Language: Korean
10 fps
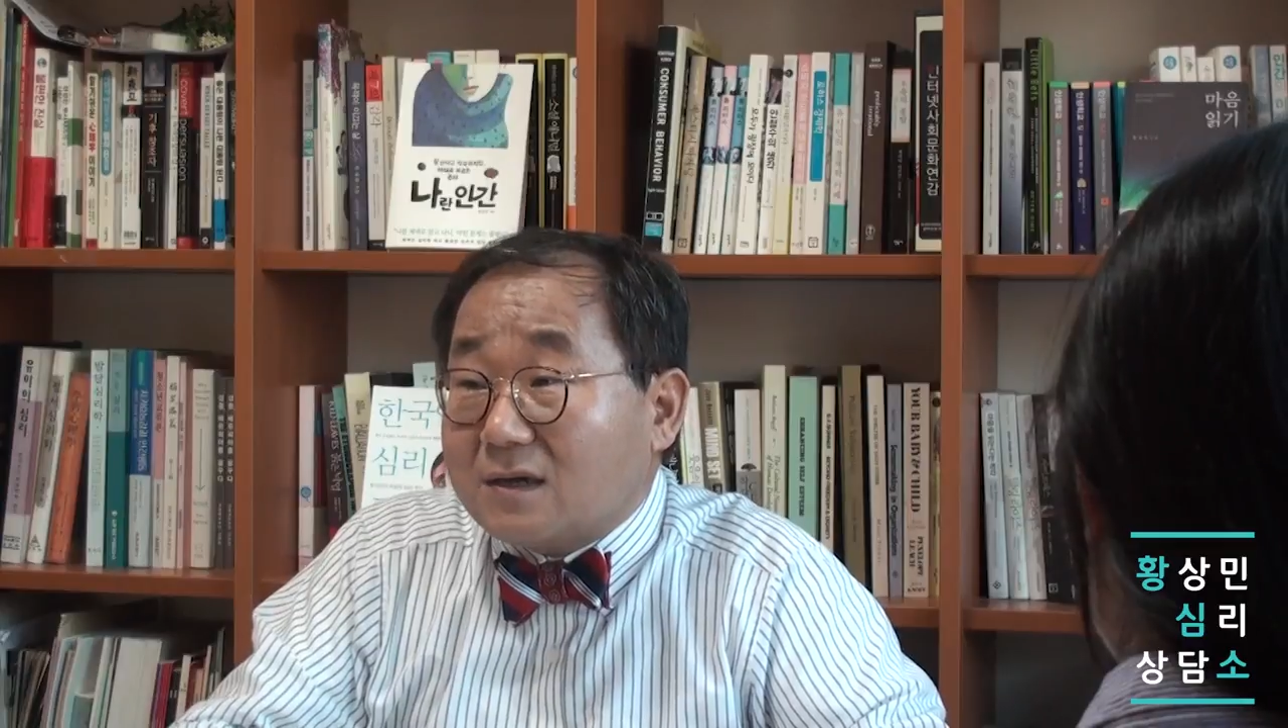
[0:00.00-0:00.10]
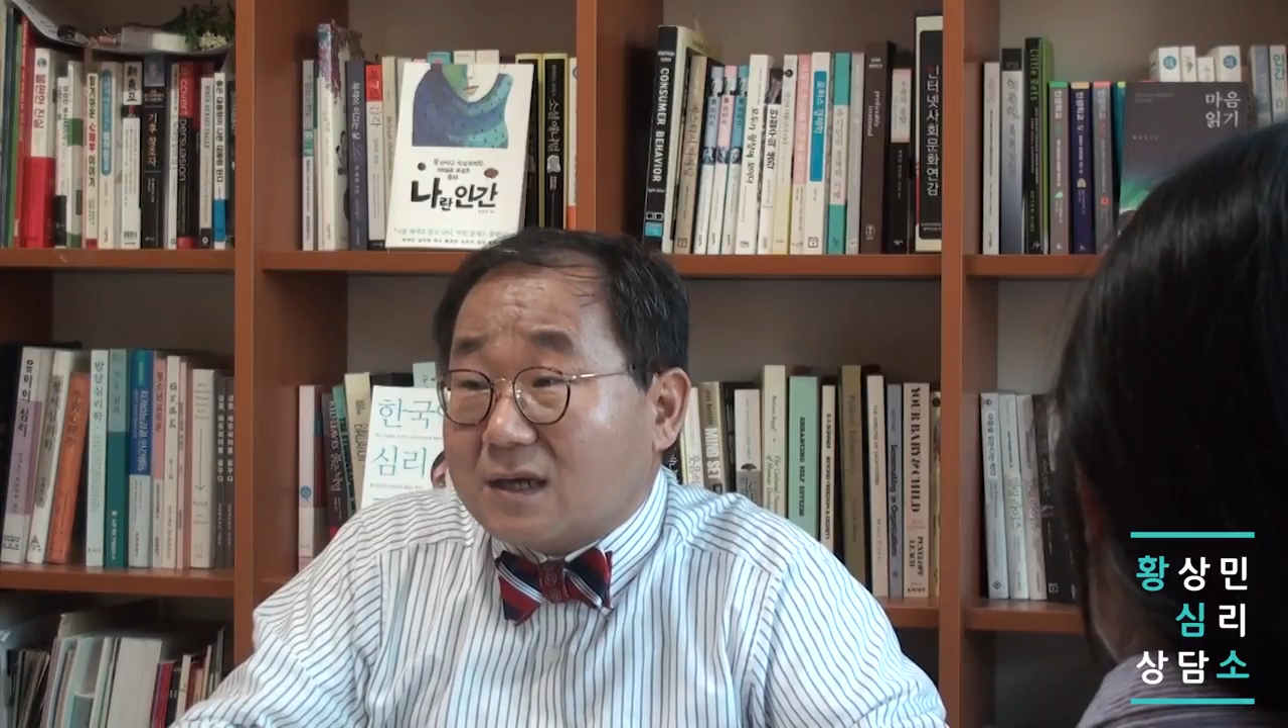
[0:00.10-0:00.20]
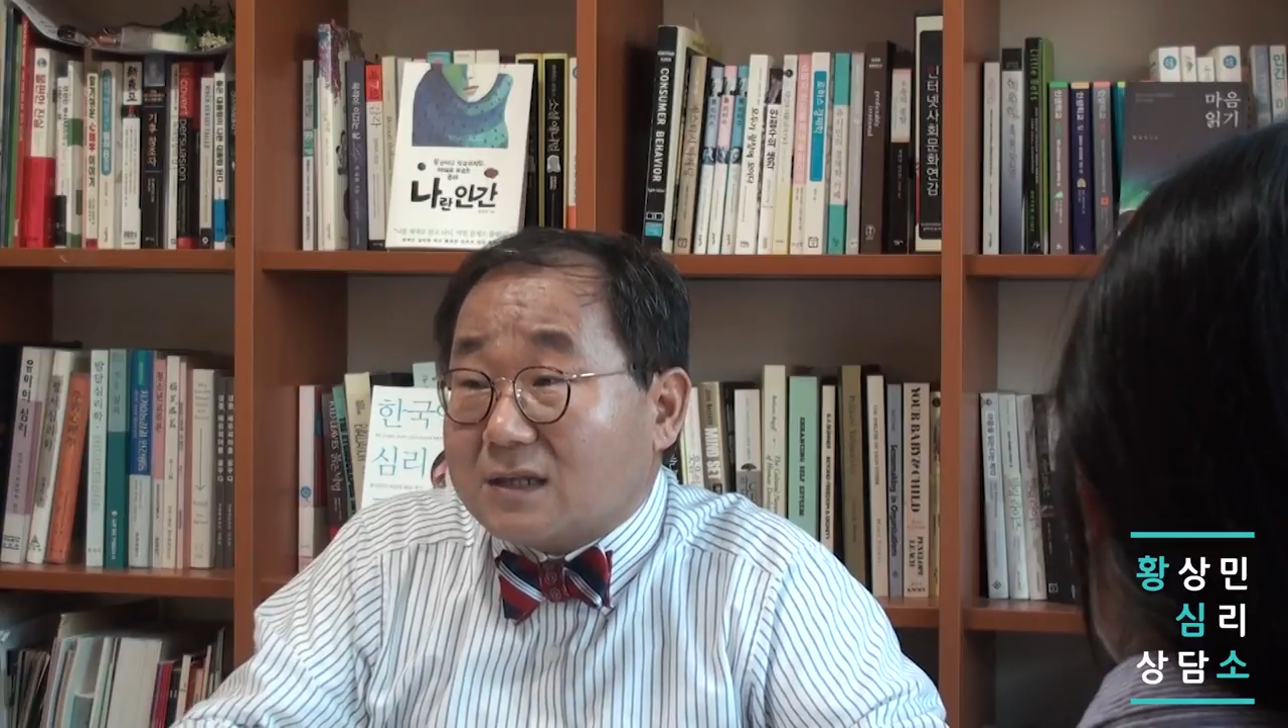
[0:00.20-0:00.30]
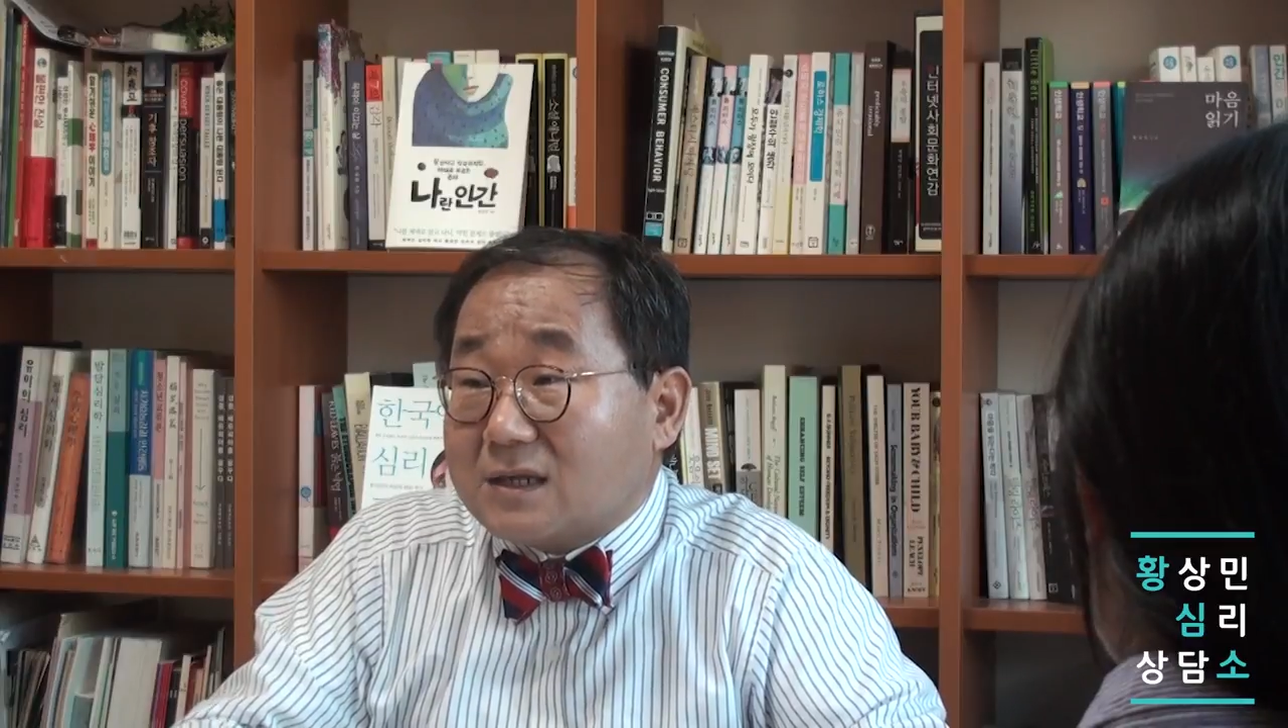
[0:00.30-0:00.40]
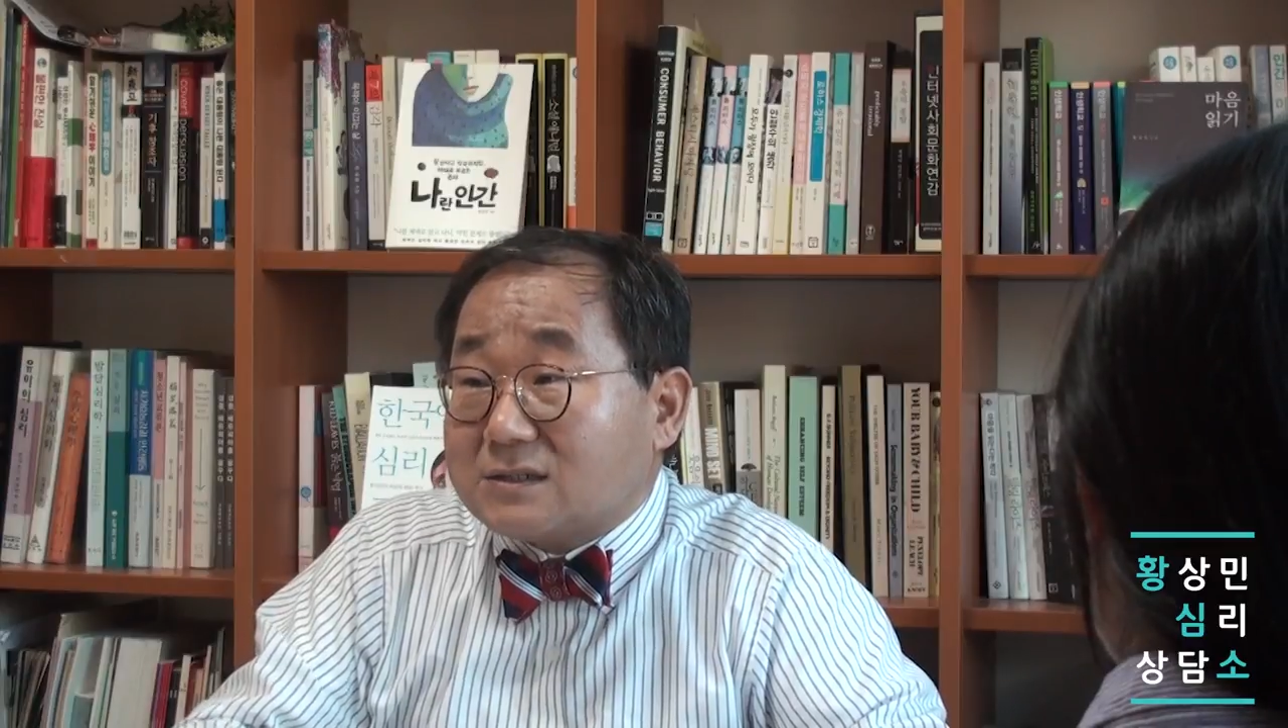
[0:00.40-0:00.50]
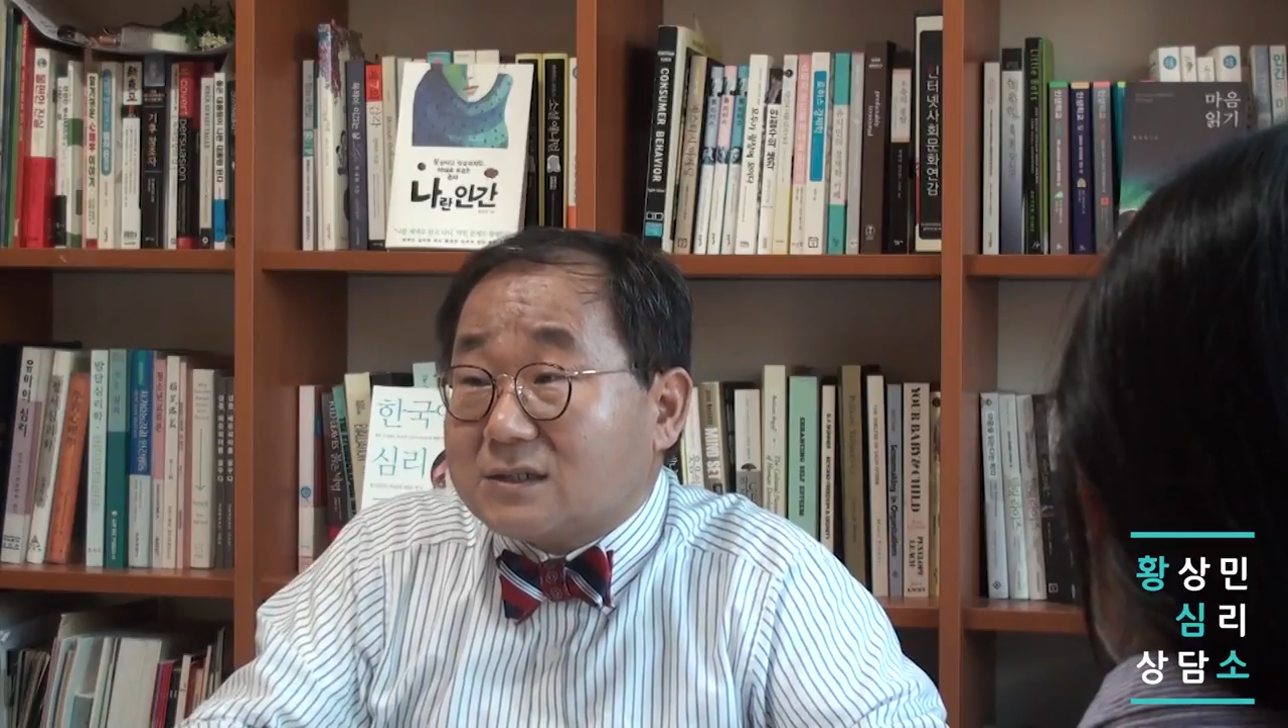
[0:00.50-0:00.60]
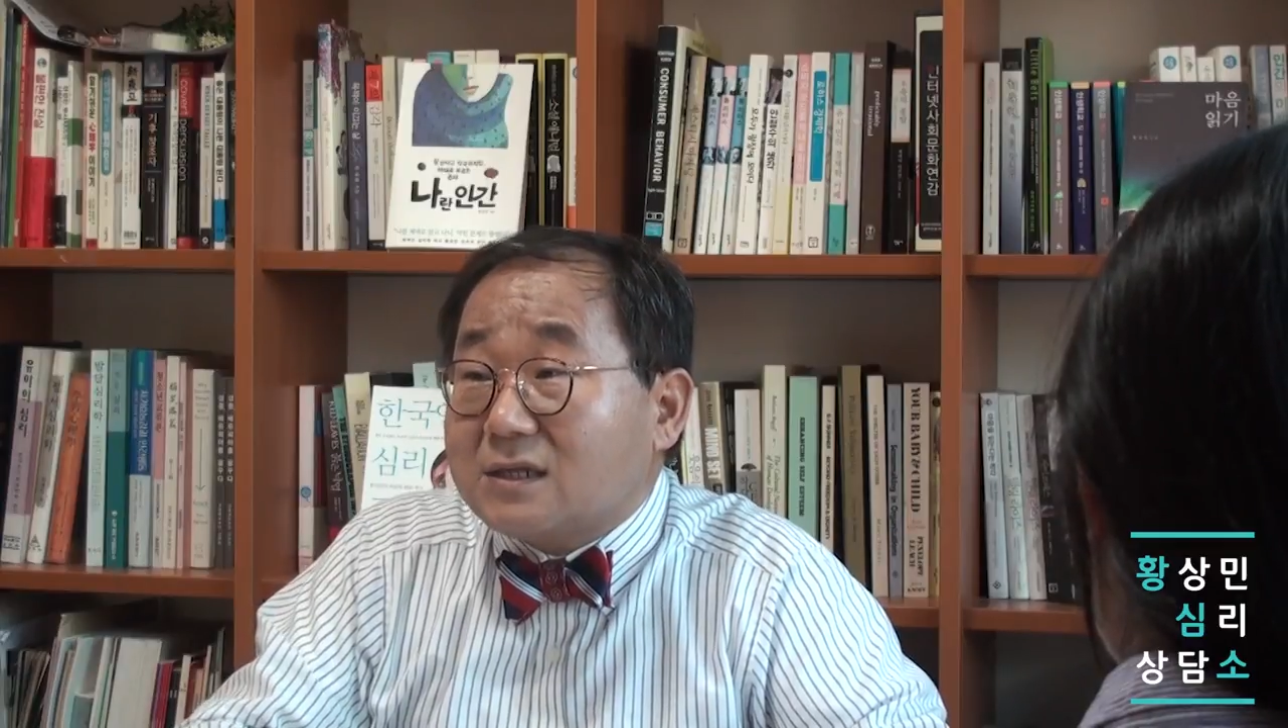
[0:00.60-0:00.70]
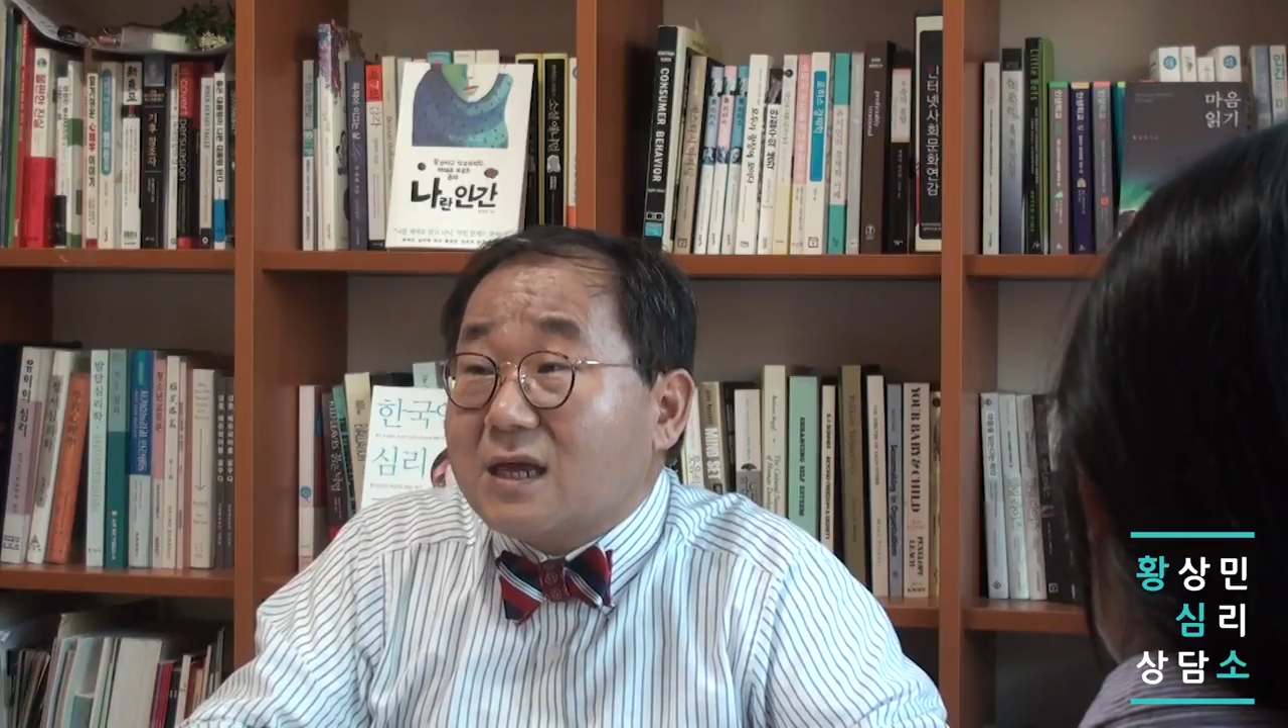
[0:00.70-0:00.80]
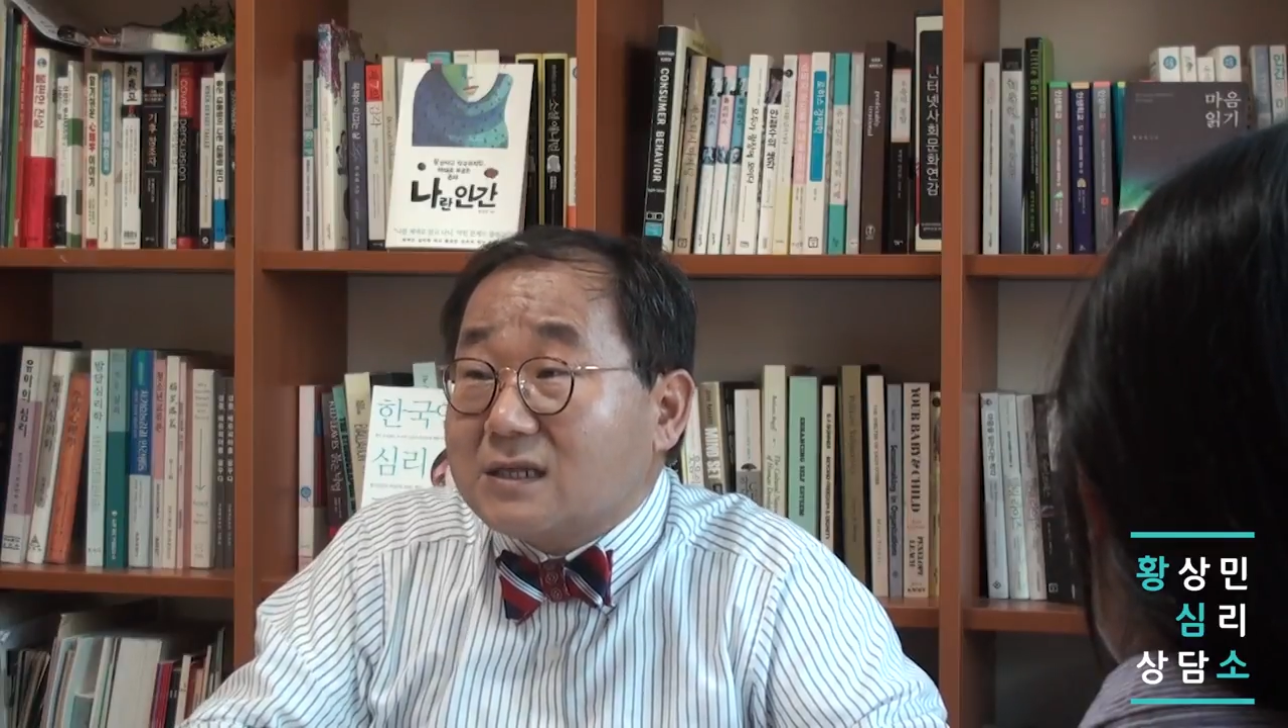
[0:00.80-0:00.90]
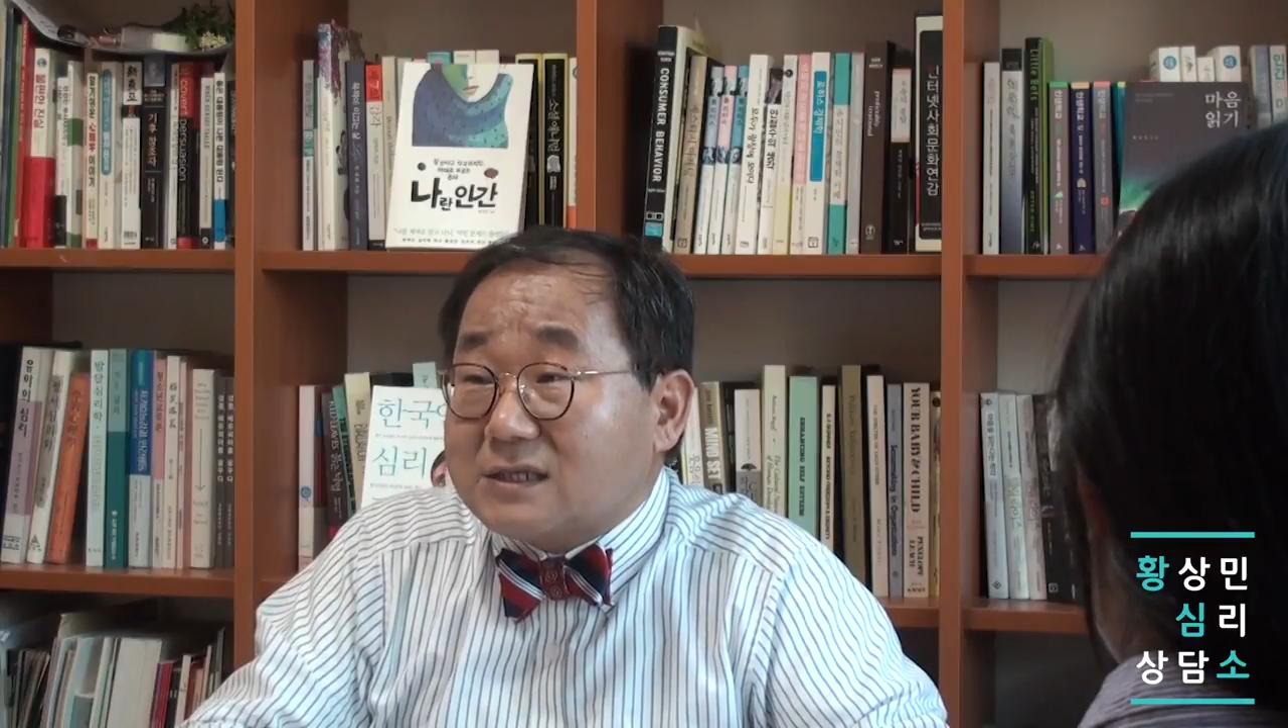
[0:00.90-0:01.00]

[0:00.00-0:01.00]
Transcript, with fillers: 거에 대해서는